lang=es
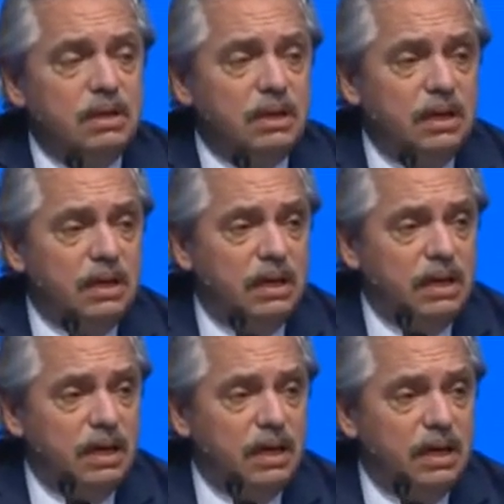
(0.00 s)

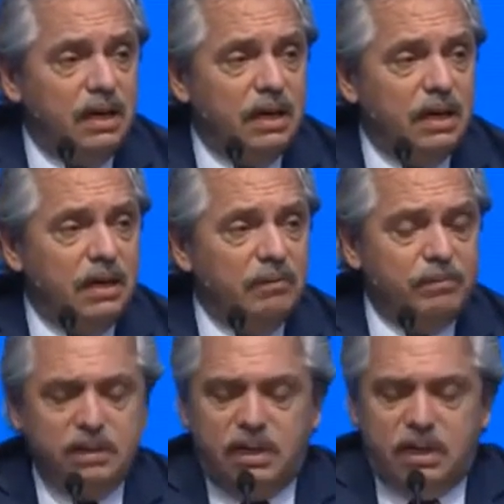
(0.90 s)
eh,
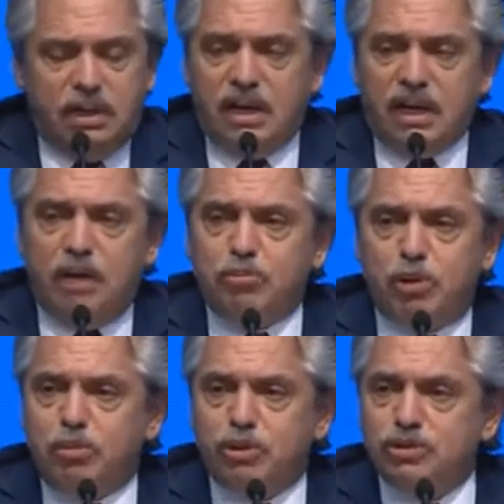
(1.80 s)
tienen la gran
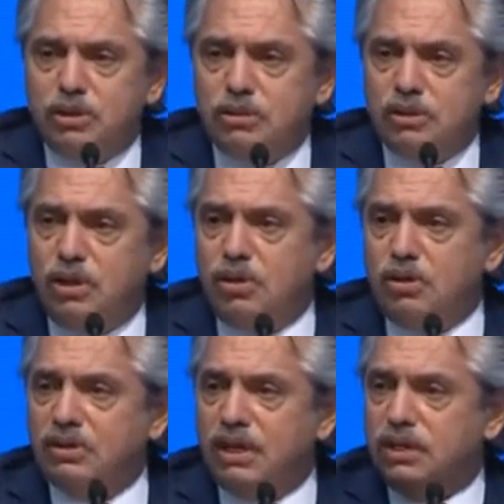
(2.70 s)
proporción de los
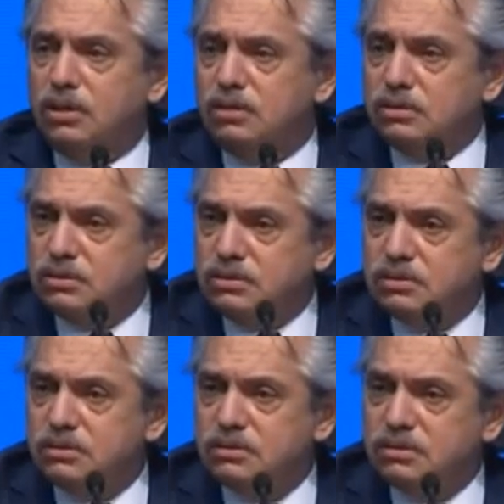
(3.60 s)
contagios
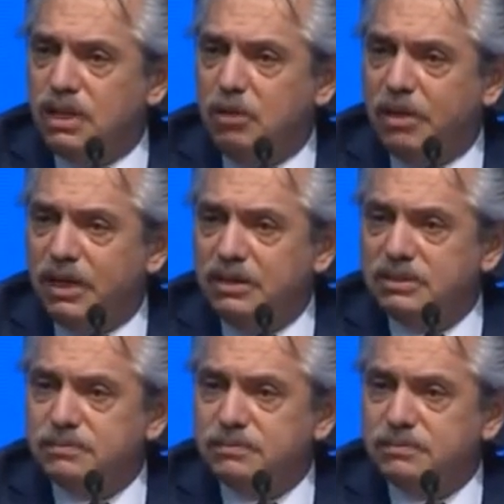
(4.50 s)
del país.